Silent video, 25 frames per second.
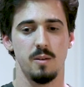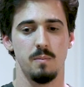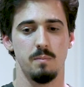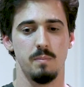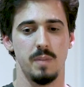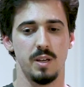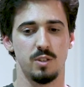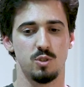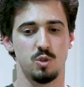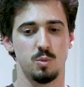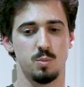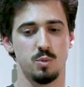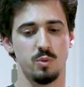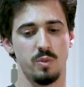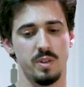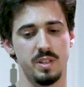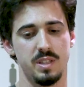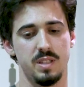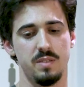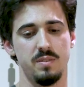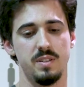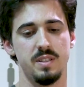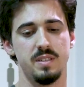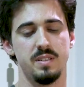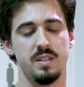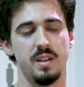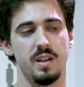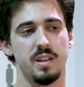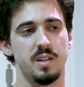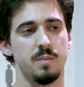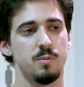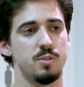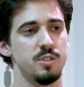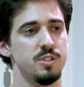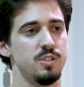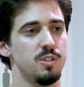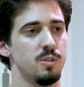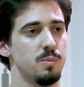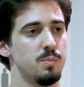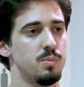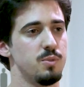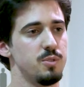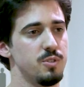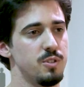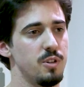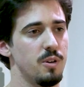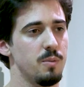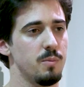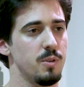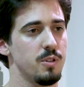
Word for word: mais que tu pouvais diviser un emoji en plusieurs